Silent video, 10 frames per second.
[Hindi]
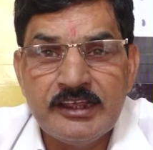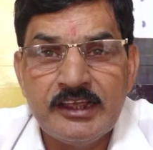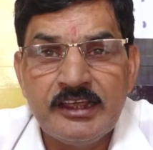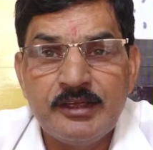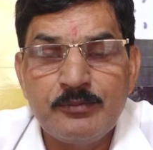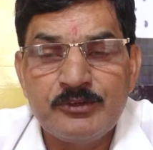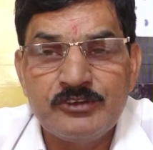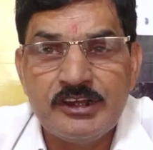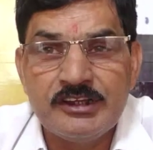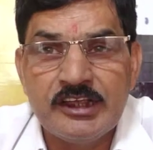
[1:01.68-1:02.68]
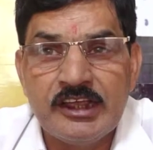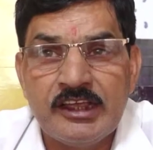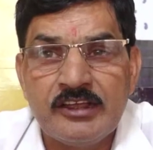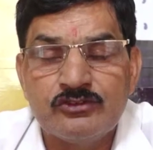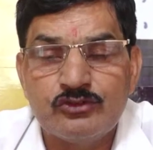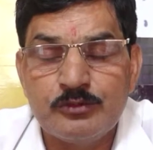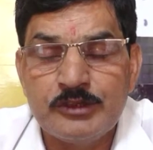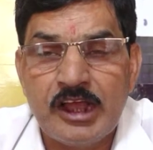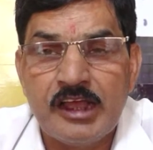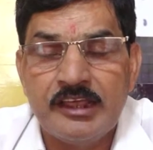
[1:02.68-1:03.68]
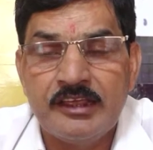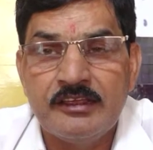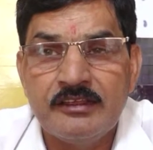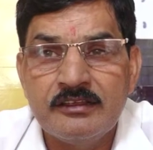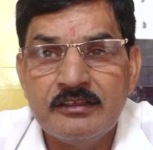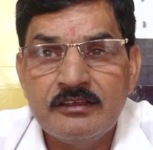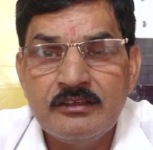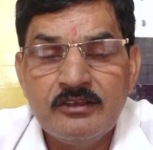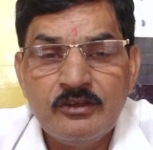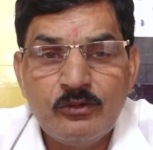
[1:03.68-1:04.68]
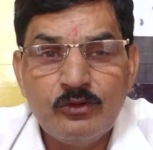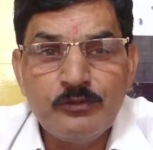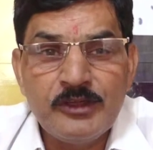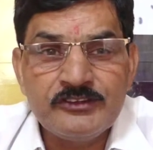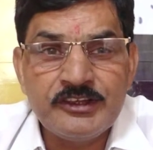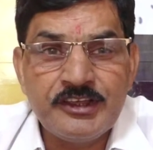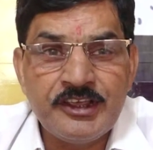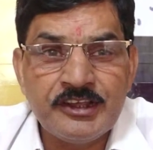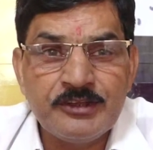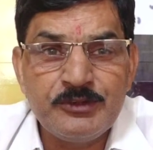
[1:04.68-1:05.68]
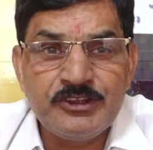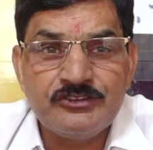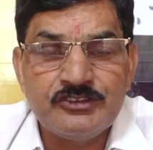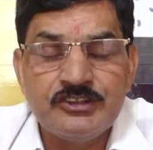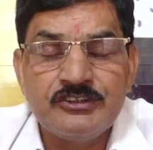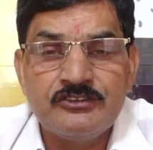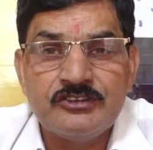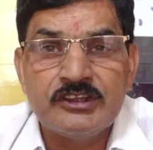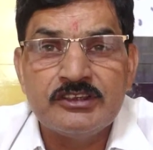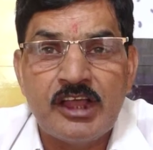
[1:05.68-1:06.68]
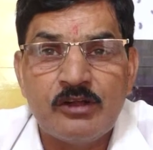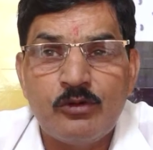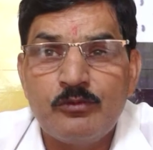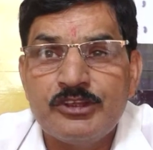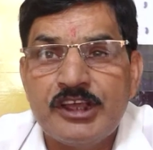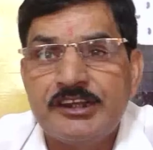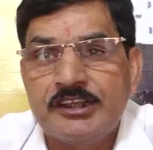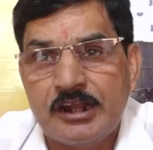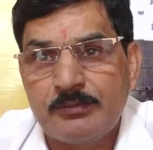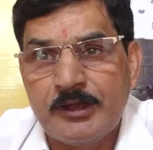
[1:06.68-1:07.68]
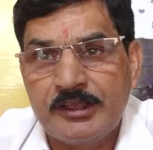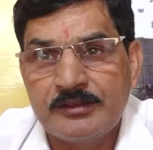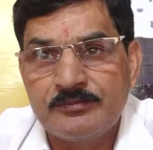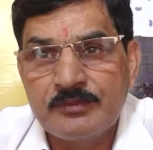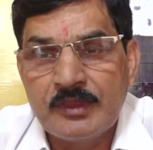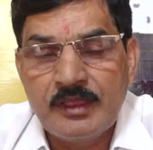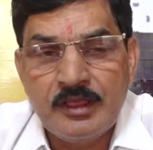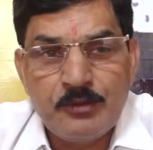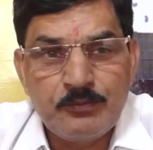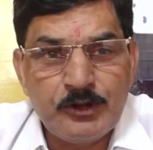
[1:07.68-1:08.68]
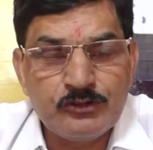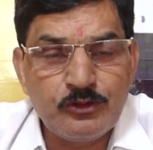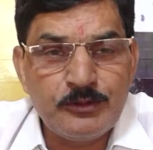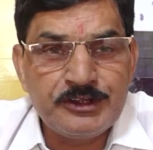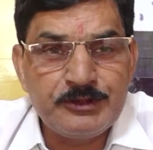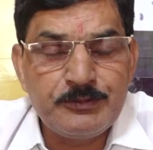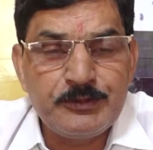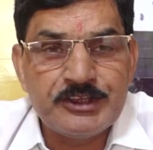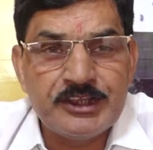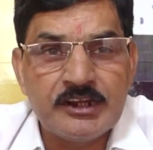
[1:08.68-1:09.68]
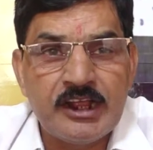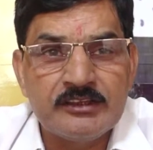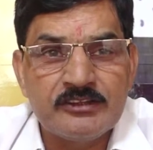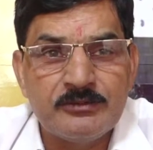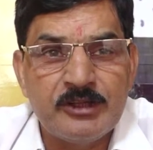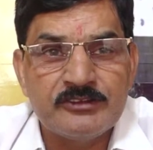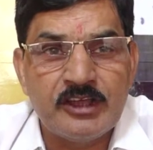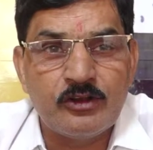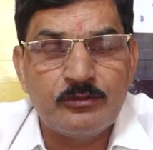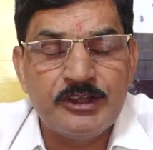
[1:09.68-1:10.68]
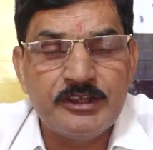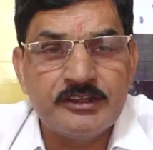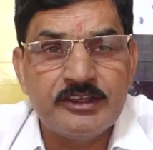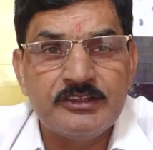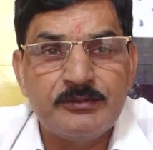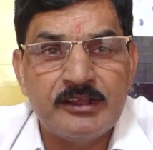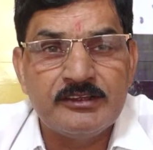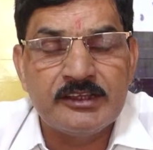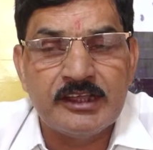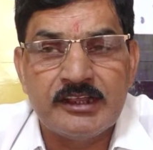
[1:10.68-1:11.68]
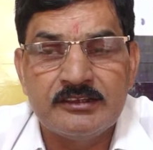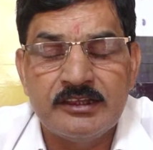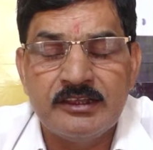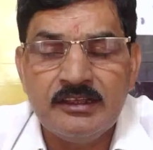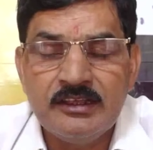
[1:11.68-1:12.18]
है बिजली है सुविधा है उनमें से एक भी चीज़ जनता को मुहैया नहीं करा पाए परसों में टीवी पर देख रहा था समाचारों में केजरीवाल जी कह रहे थे